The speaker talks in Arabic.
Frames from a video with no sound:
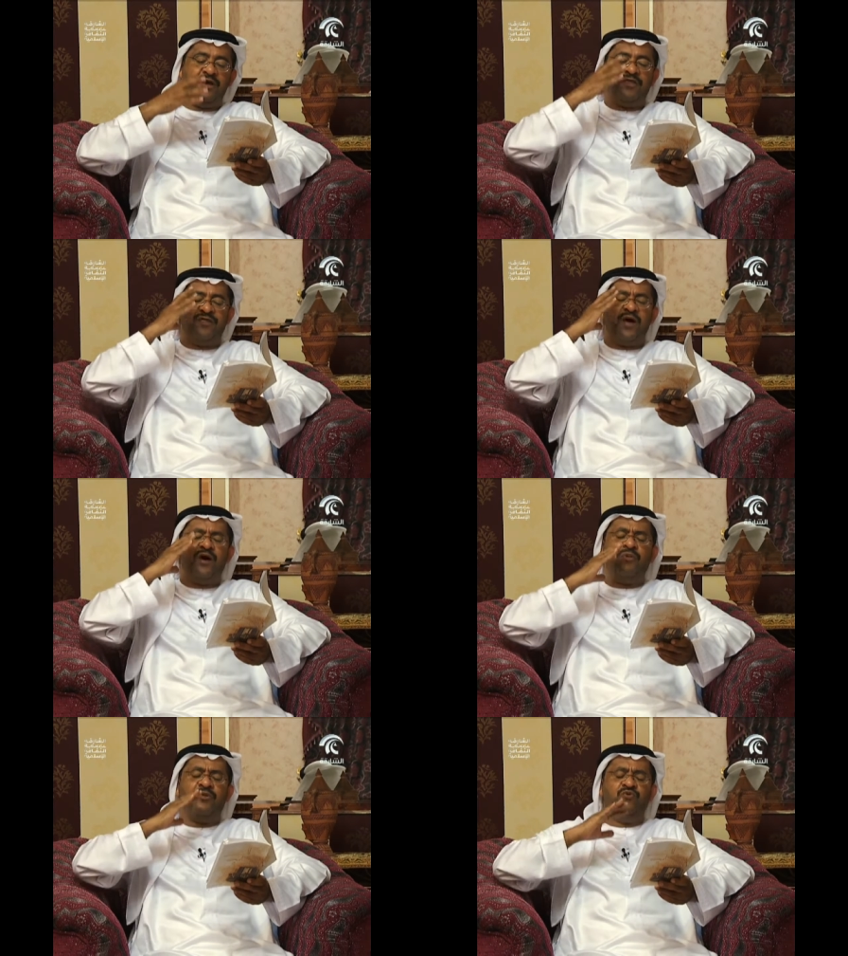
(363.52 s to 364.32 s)
إذ
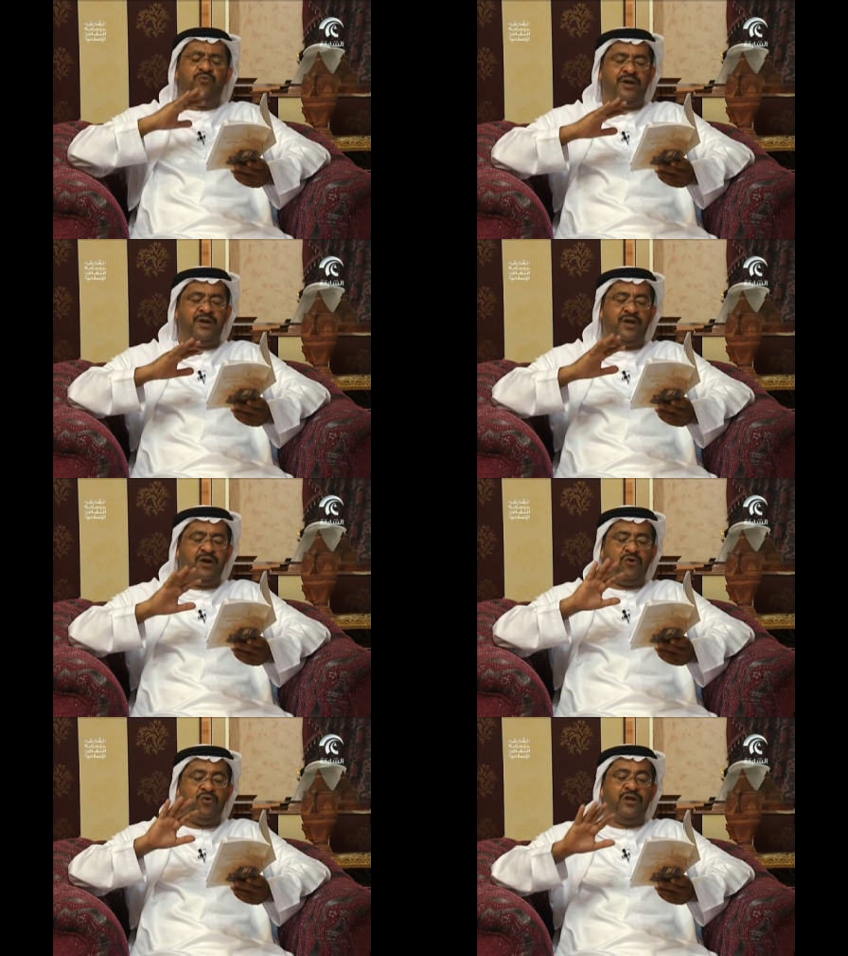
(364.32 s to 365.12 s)
أغمضوا معنا
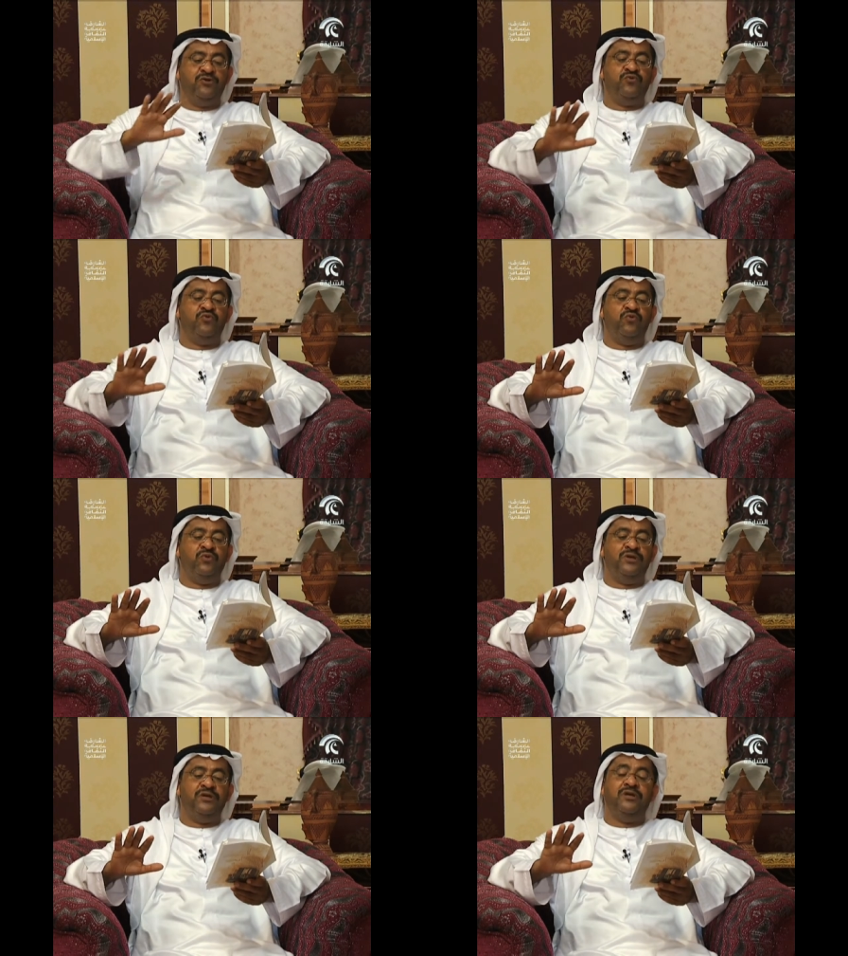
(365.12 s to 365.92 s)
كل
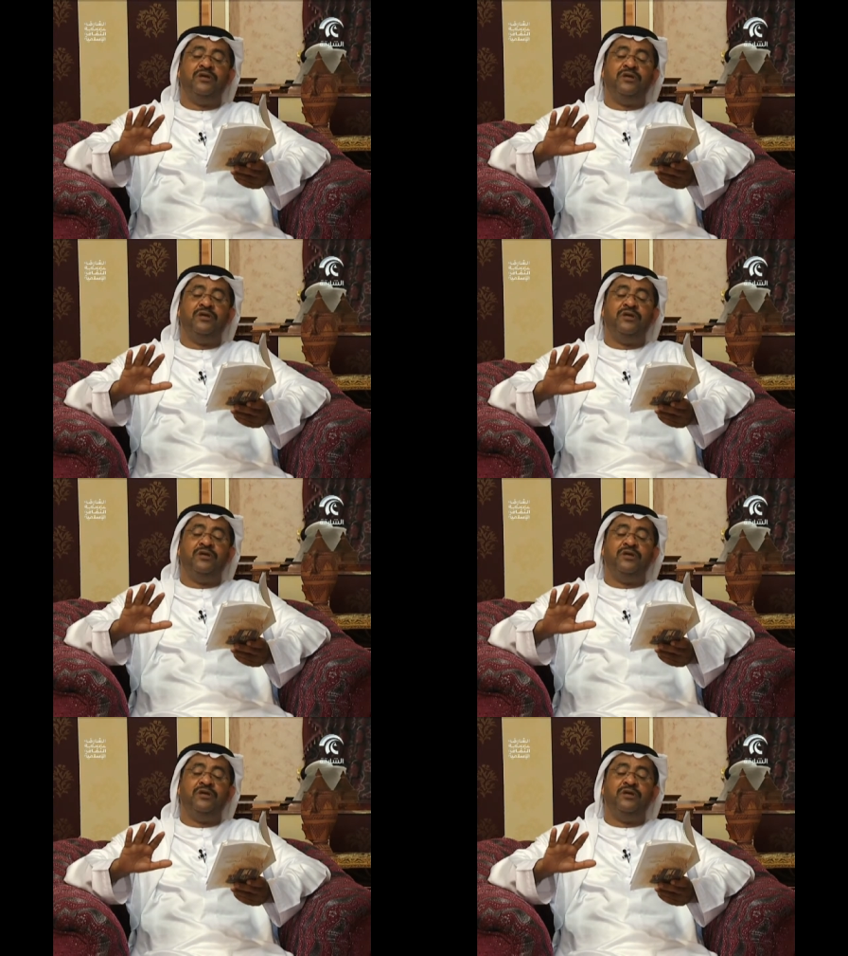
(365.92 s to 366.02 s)
الجفون